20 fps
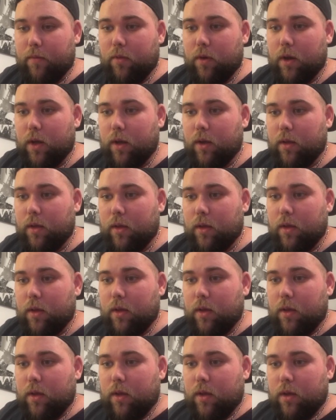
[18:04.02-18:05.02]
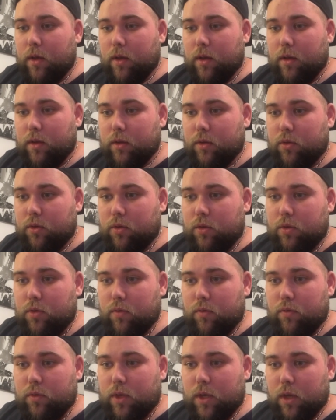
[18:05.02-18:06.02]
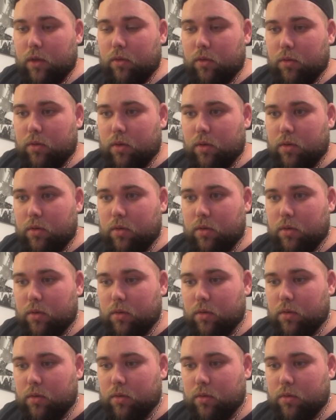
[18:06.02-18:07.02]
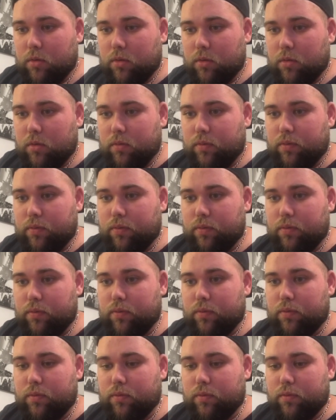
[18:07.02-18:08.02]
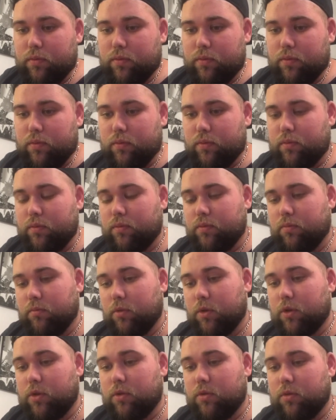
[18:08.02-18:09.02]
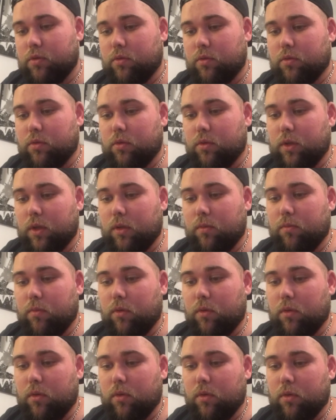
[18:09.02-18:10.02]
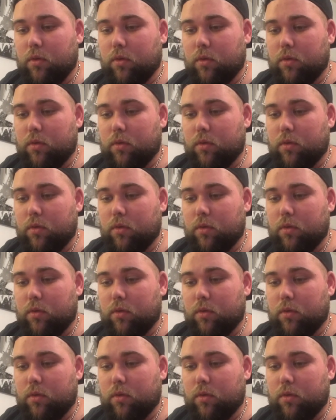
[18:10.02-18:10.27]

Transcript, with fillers: voilà. Euh, que vous dire d'autre euh, Moi, je, honnêtement,